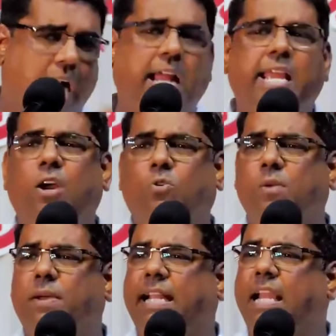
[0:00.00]
ஆனா எங்க
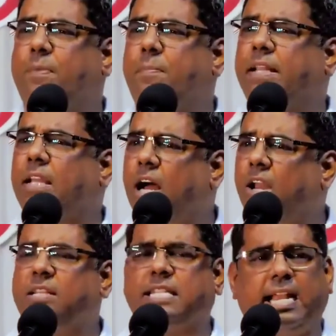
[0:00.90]
குடும்பத்துல எப்ப
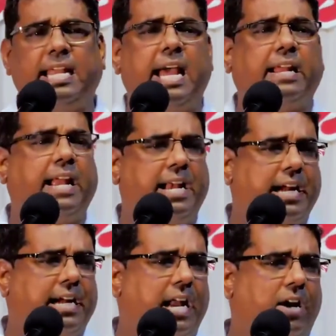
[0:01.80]
பார்த்தாலும் சண்டையா இருக்க
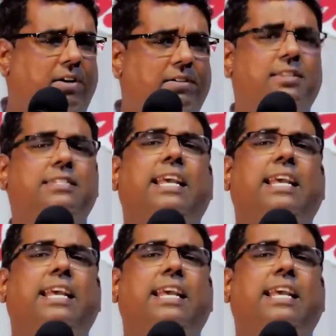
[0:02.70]
என்ன காரணம்